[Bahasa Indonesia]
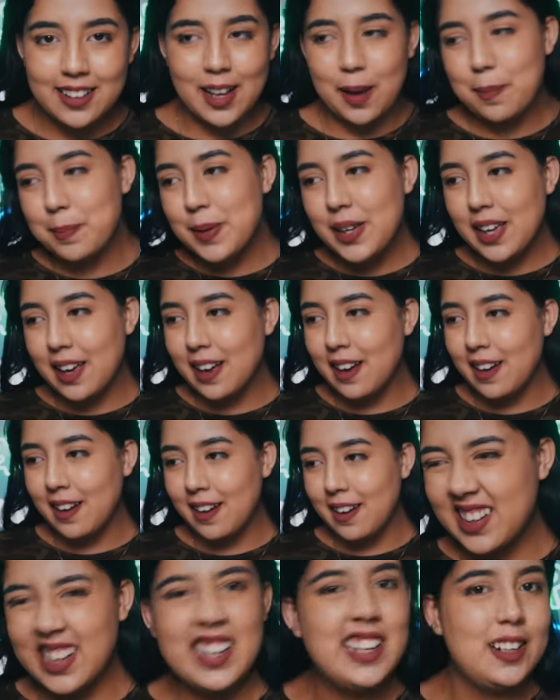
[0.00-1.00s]
tapi
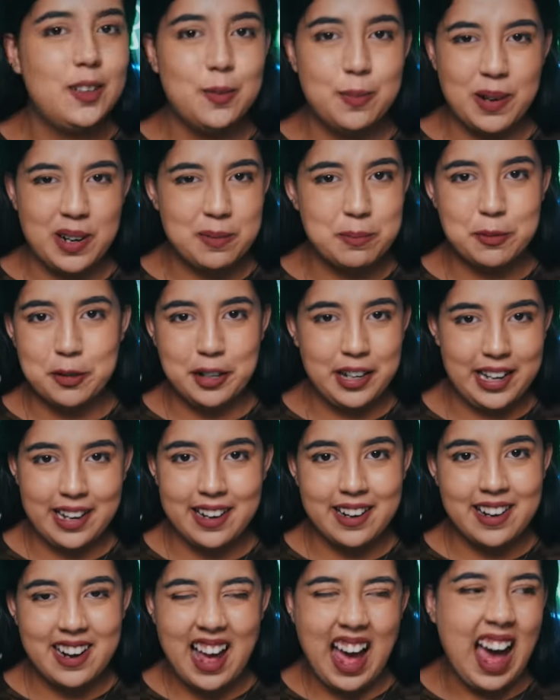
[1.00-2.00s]
ya kehidupan
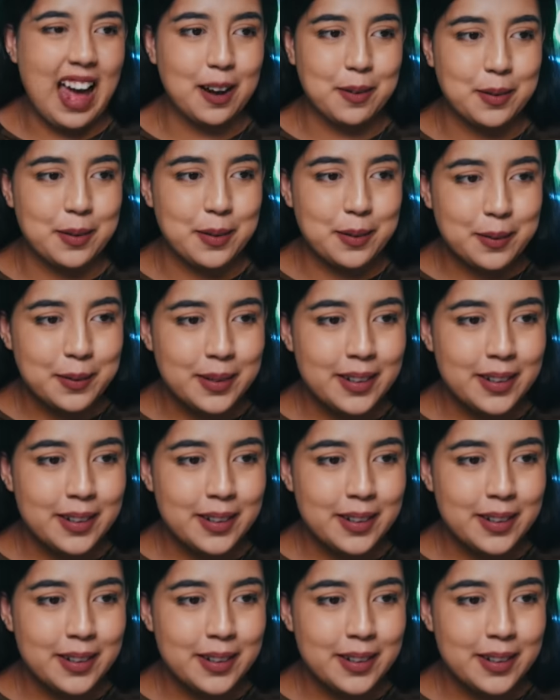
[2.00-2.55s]
mungkin, I don't know.